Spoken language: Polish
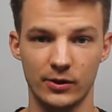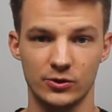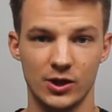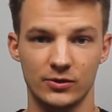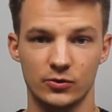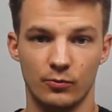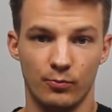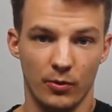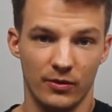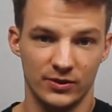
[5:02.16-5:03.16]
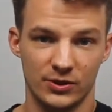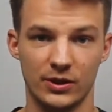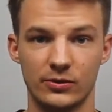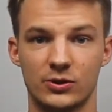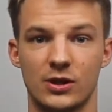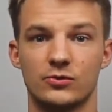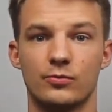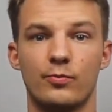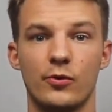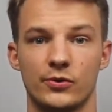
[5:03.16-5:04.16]
czasu, połowę z czasu
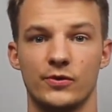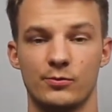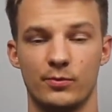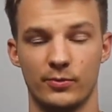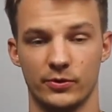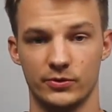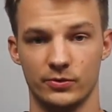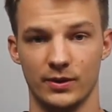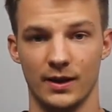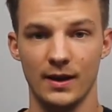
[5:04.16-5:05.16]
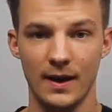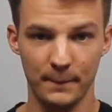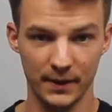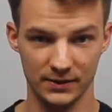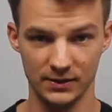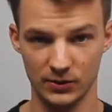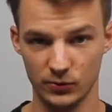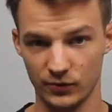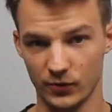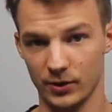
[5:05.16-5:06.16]
poświęć po prostu na pracę nad
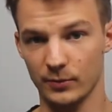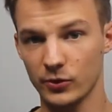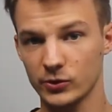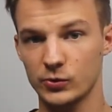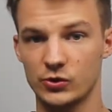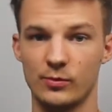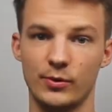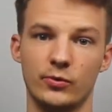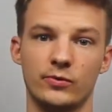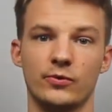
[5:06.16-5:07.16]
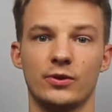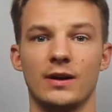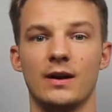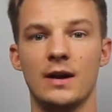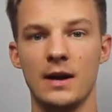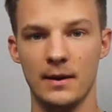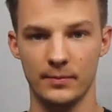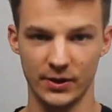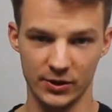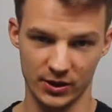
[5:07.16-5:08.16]
utworem. Rozłóż sobie utwór na
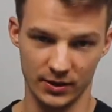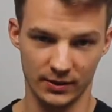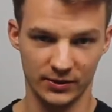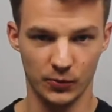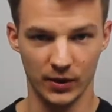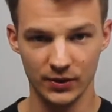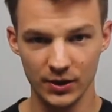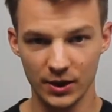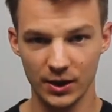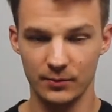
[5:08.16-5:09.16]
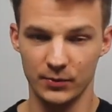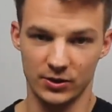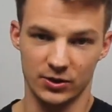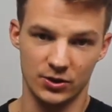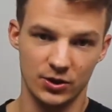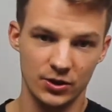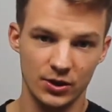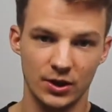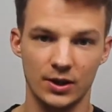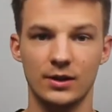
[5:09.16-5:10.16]
mniejsze składniki, mniejsze
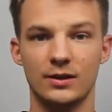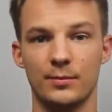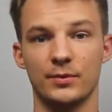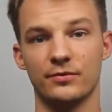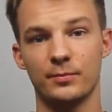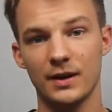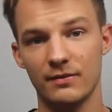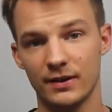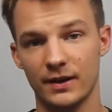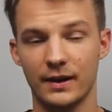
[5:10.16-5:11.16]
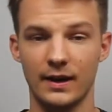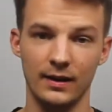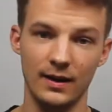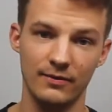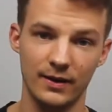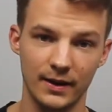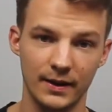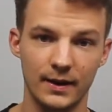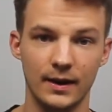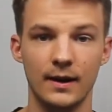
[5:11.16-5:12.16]
czynniki, najpierw prawa ręka, lewa
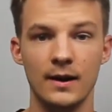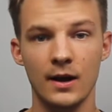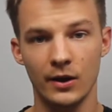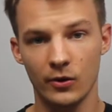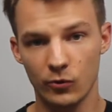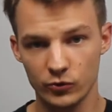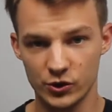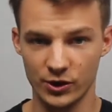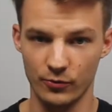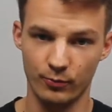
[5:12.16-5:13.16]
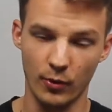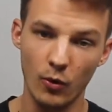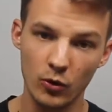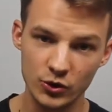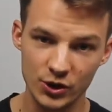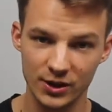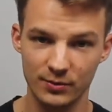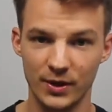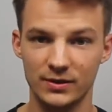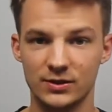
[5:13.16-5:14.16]
ręka, ucz się połączeń
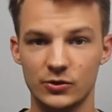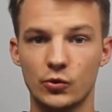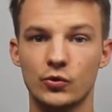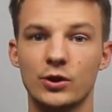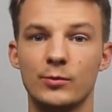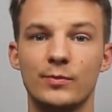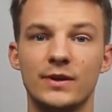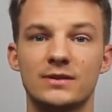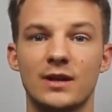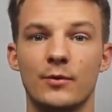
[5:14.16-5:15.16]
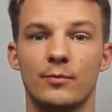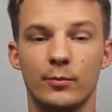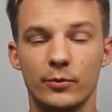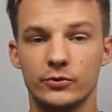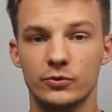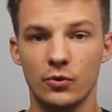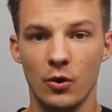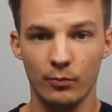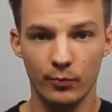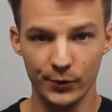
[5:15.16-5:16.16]
między trudnymi miejscami, po prostu
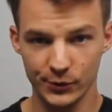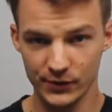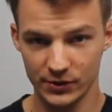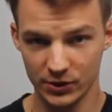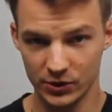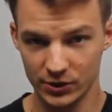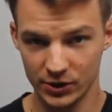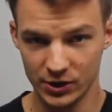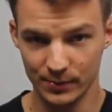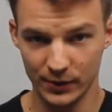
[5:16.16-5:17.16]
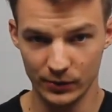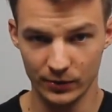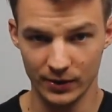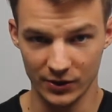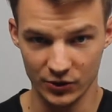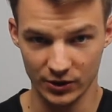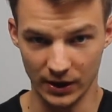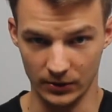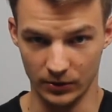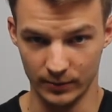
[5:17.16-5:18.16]
poświęć te 30 minut na
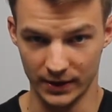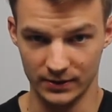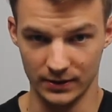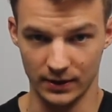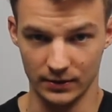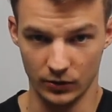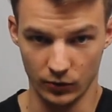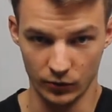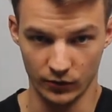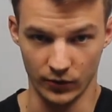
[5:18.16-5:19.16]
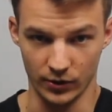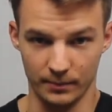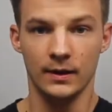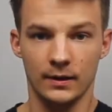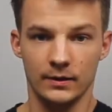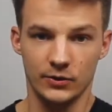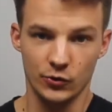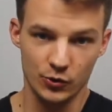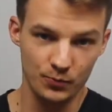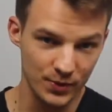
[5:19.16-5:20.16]
rzetelną pracę nad utworem. Gdy
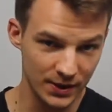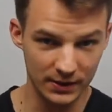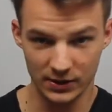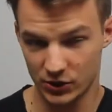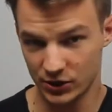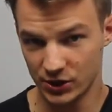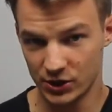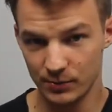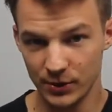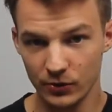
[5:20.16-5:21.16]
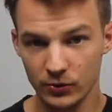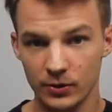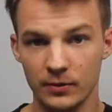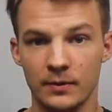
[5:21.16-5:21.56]
już minie te 30 minut,